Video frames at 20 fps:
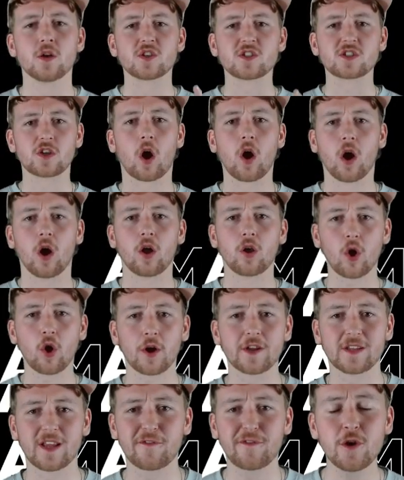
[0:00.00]
So,
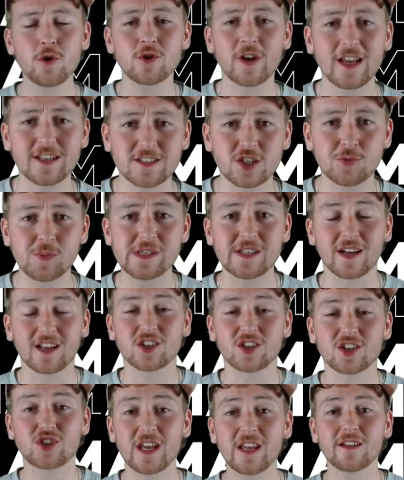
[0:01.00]
Leute, der 34. Spieltag
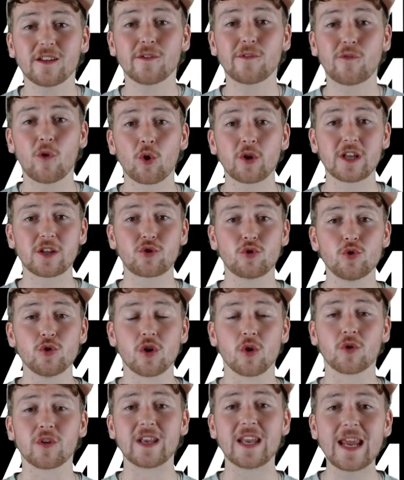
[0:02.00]
steht vor der Tür
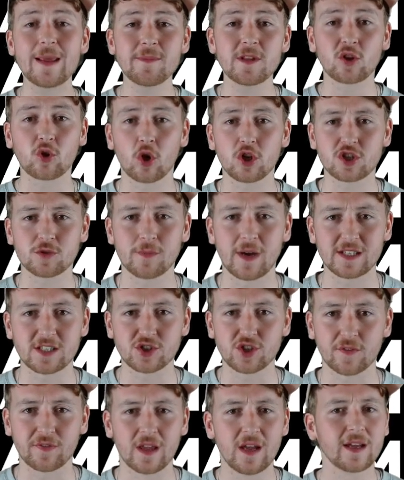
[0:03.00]
und neben der deutschen
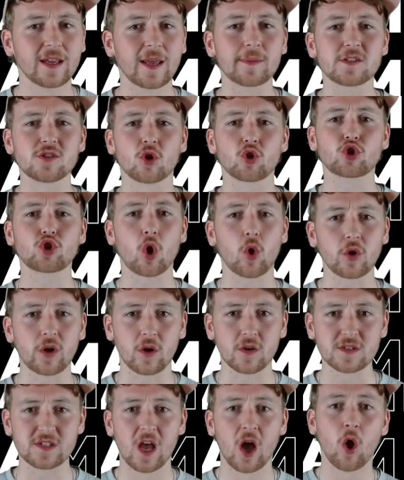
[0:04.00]
Meisterschaft gibt es noch
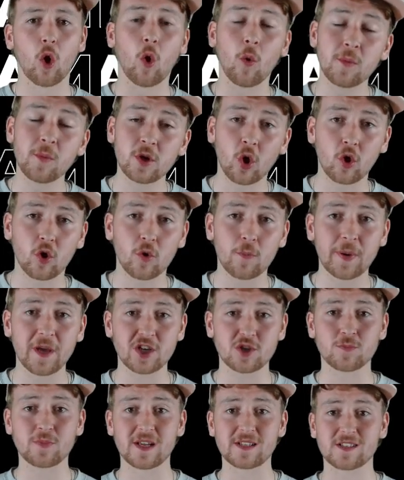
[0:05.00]
Showdowns um die
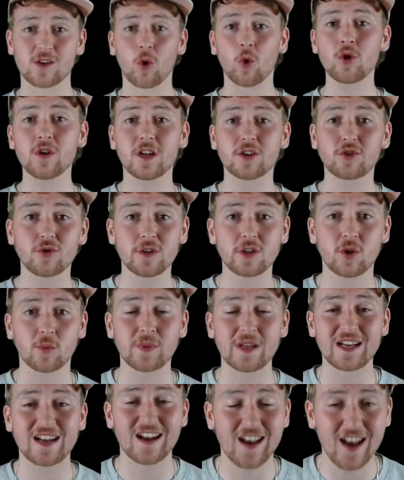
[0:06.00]
europäischen Plätze und natürlich um
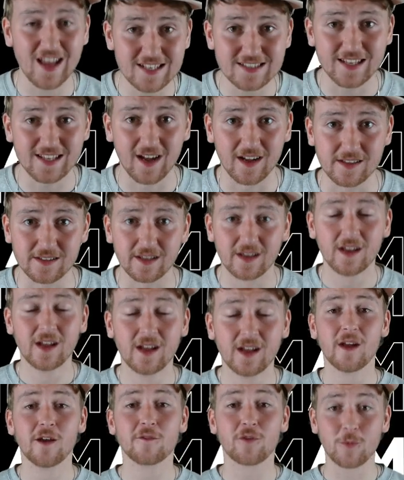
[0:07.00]
den Klassenerhalt.
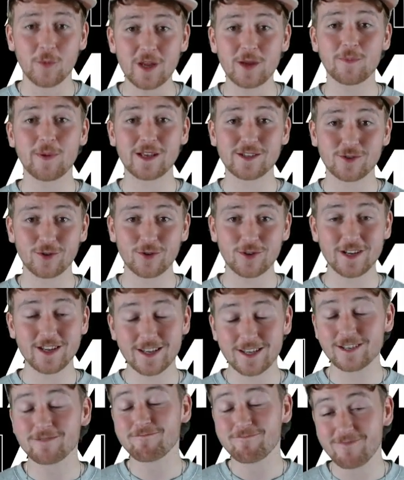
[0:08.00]
Für mich
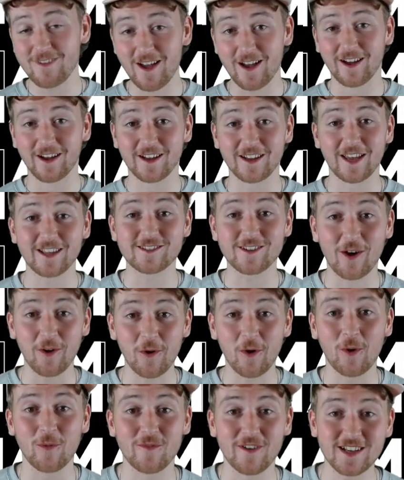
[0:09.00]
persönlich ja, geht es auch
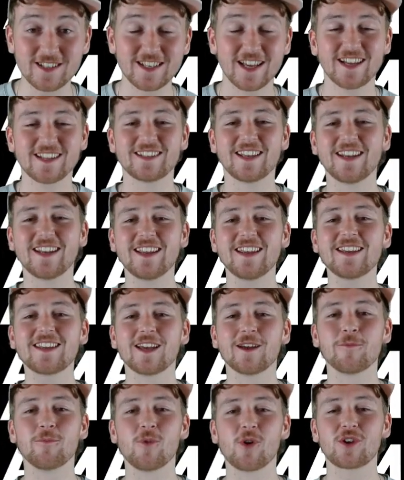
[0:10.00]
noch um was, denn ich
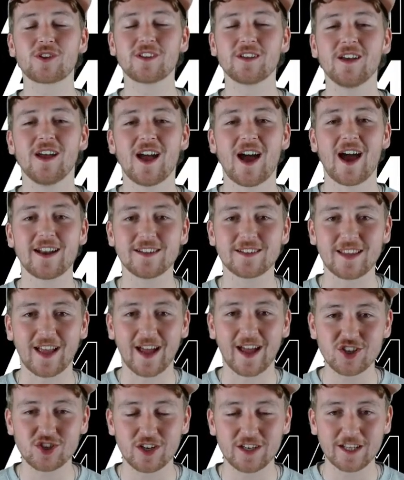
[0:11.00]
möchte eine
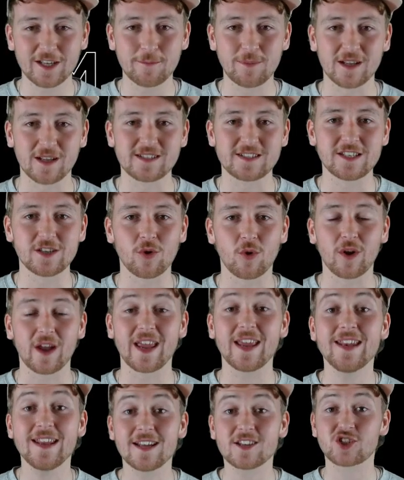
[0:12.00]
dreistellige Platzierung
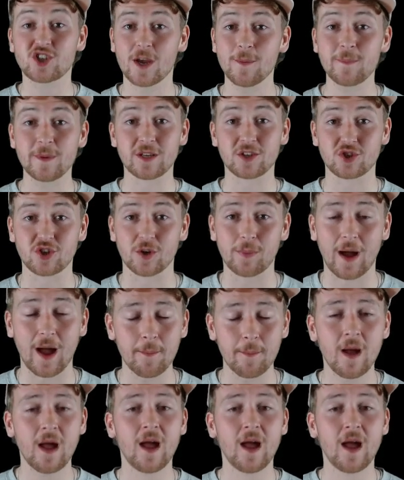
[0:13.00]
in der Championship haben,